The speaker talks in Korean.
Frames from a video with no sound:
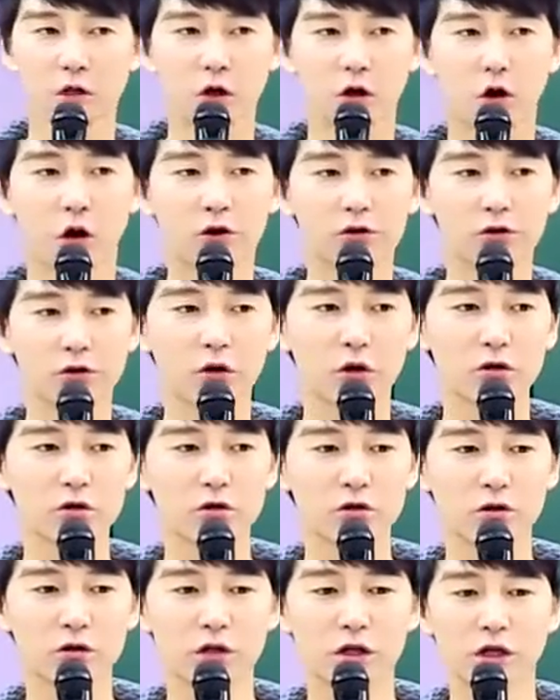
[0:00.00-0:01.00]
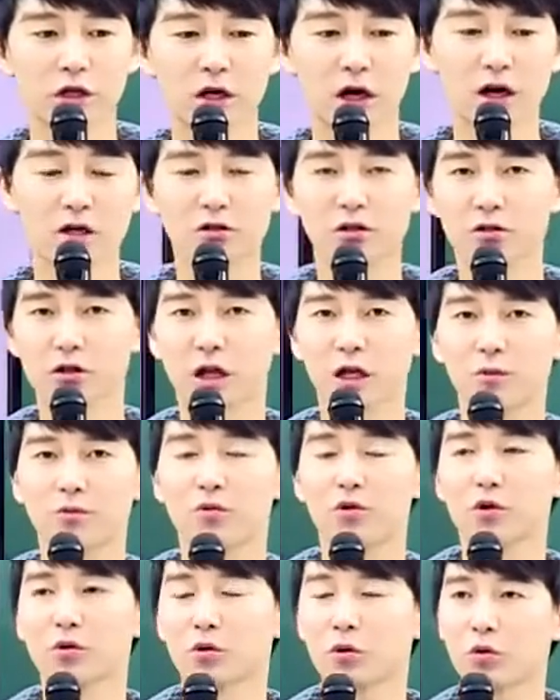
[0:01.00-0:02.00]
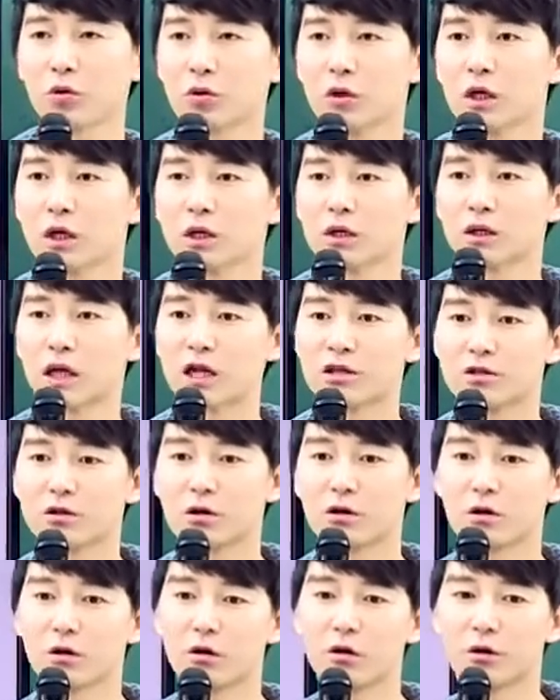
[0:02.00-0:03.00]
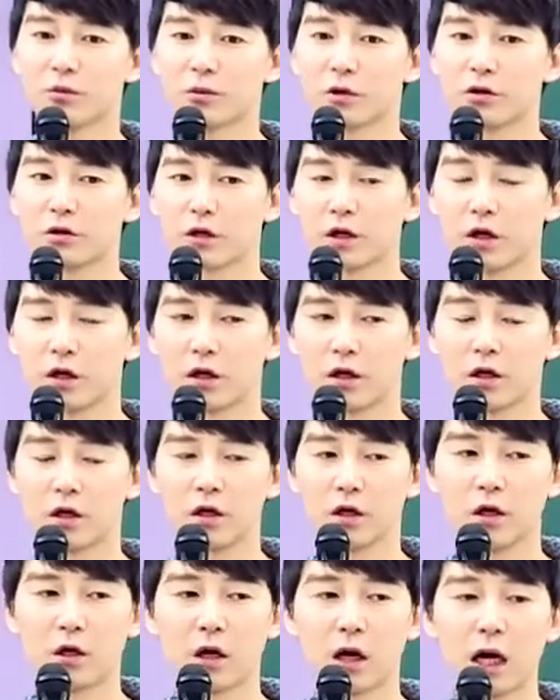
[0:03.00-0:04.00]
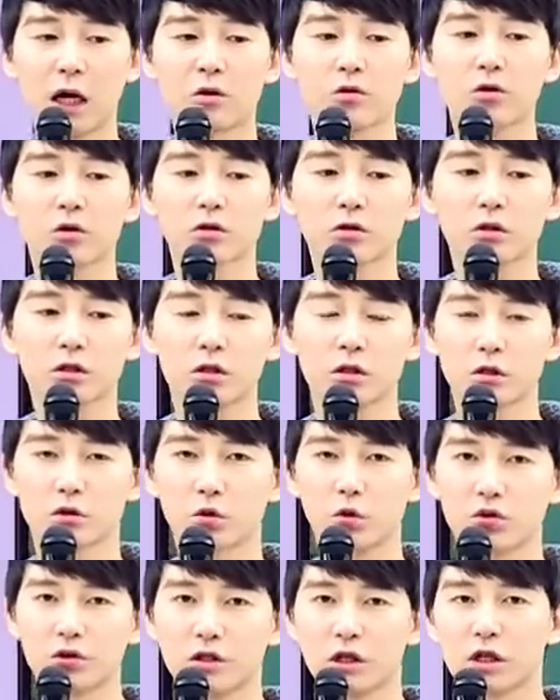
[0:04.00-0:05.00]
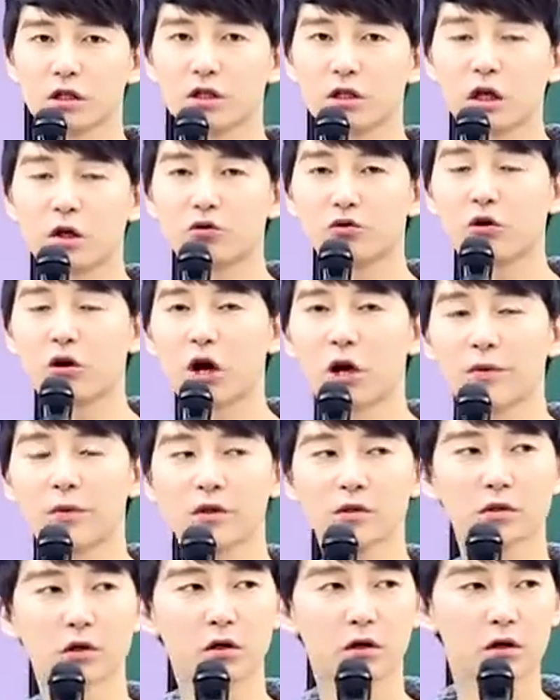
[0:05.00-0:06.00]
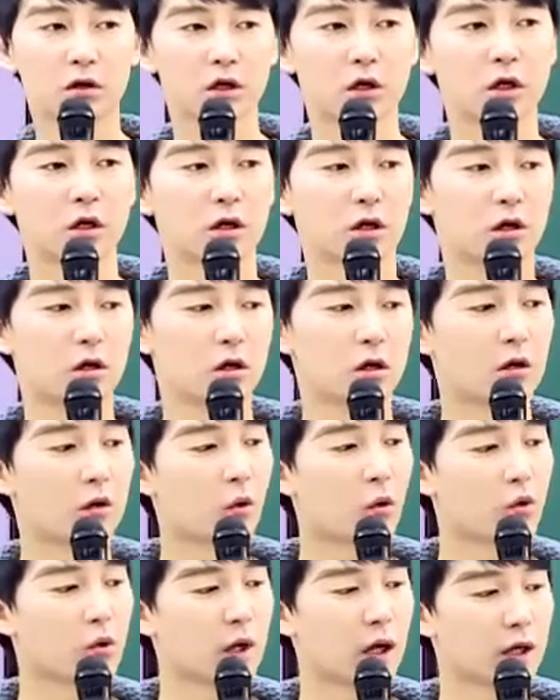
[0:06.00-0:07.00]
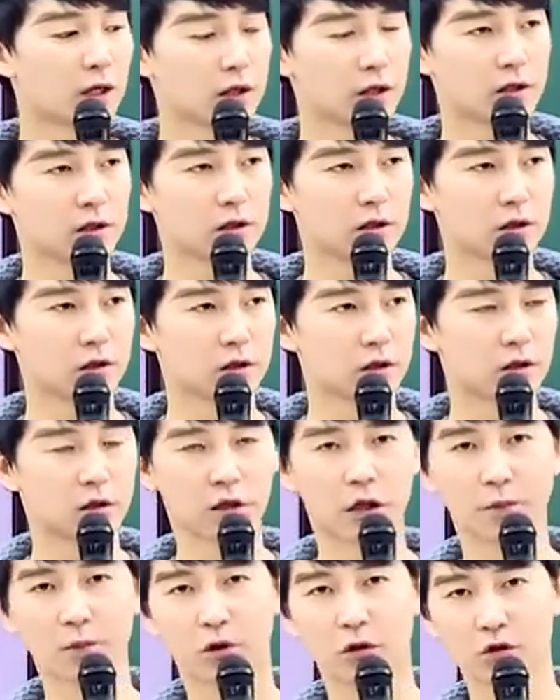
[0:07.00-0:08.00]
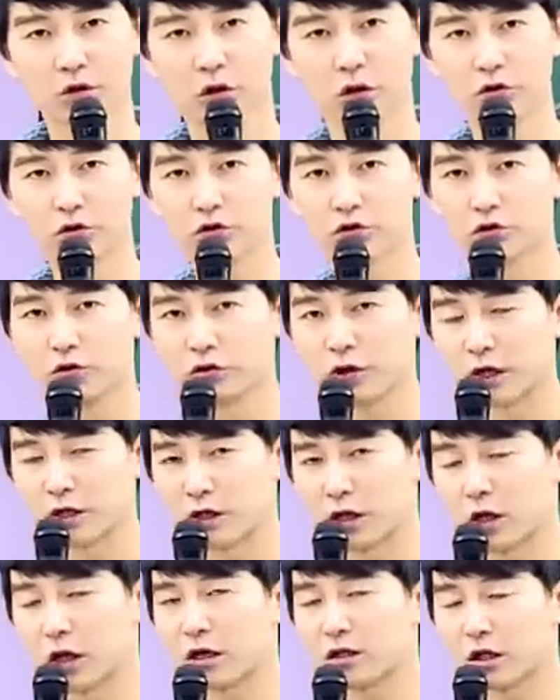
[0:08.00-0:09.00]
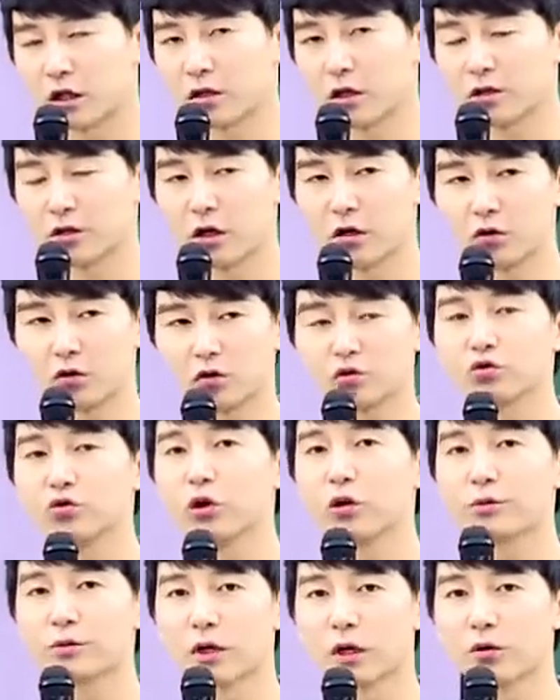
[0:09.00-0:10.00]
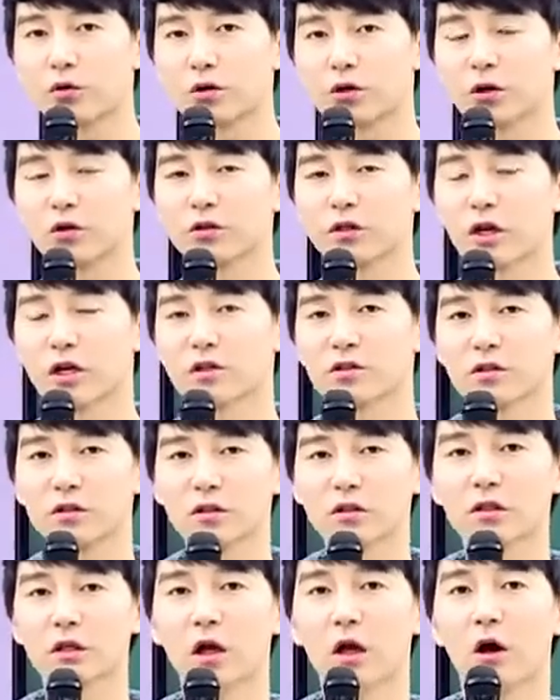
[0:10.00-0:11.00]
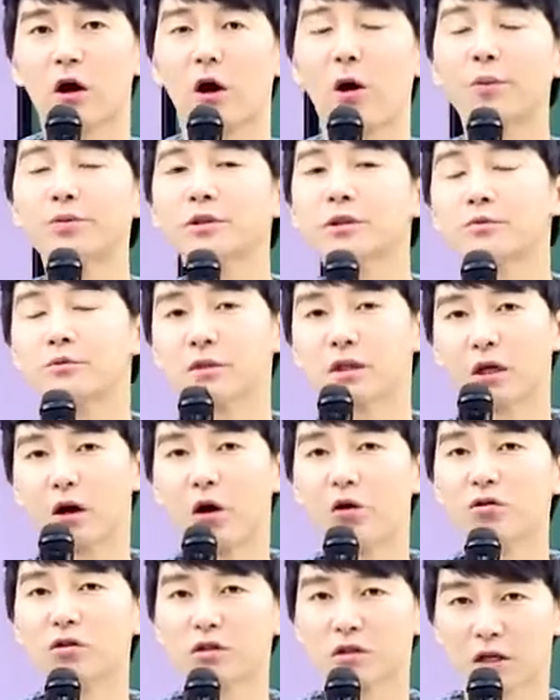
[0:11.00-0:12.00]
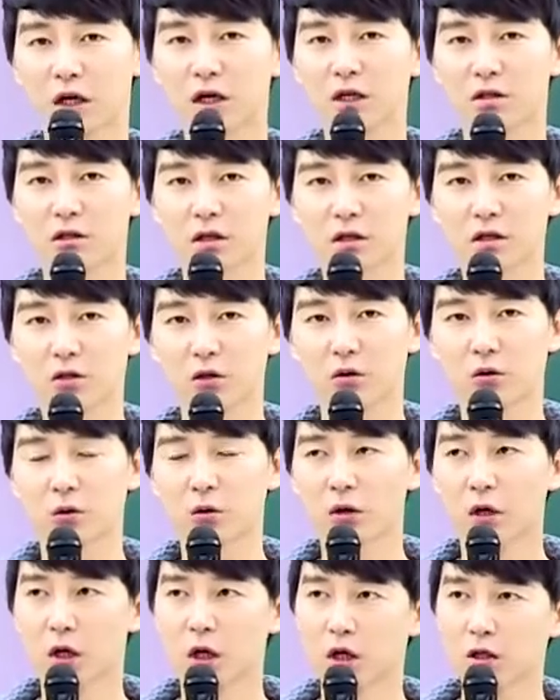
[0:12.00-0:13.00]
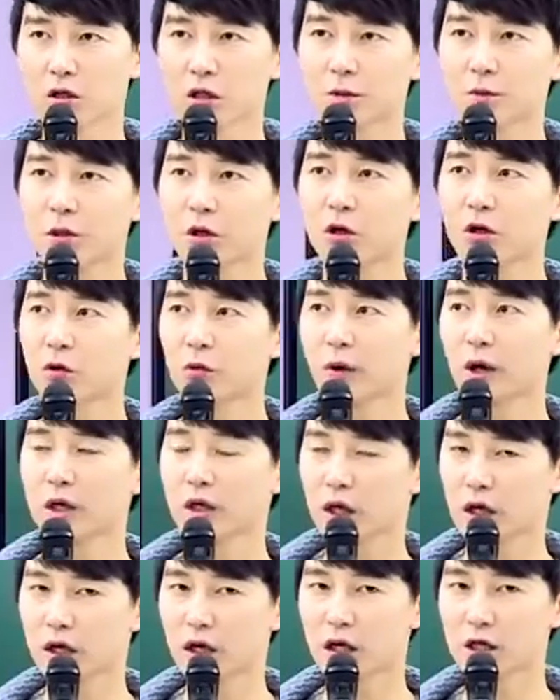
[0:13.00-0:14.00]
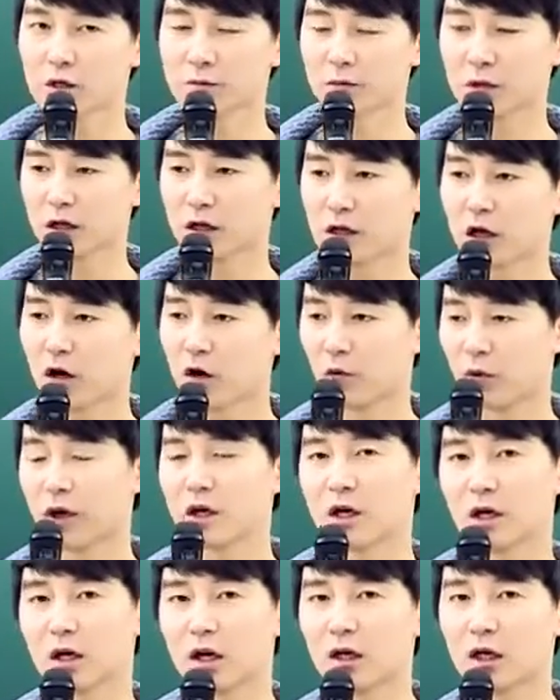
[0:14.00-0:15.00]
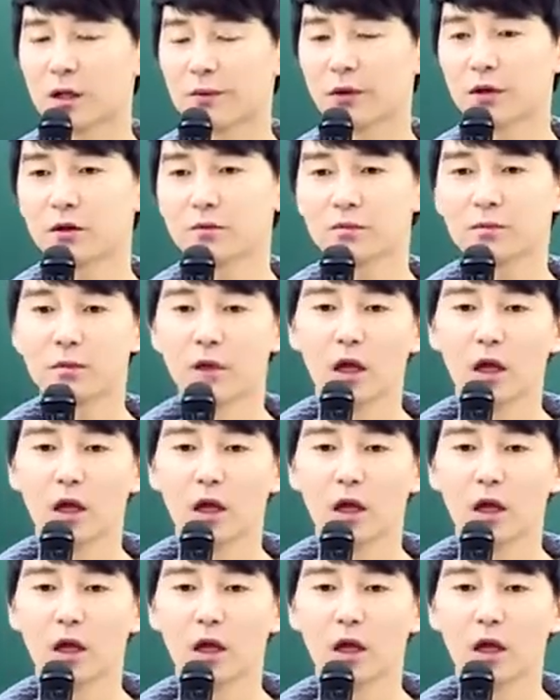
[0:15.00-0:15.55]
어떤 인강 선생님들도 나처럼 이렇게 학원을 동시에 크게 운영하면서 어, 온라인 이렇게 뭐 전국 대상 학생 대상으로 수업을 하고 이런 케이스는 없습니다. 어느 사이트에서도. 선생님 이걸 왜 얘기하십니까? 왜 얘기하냐면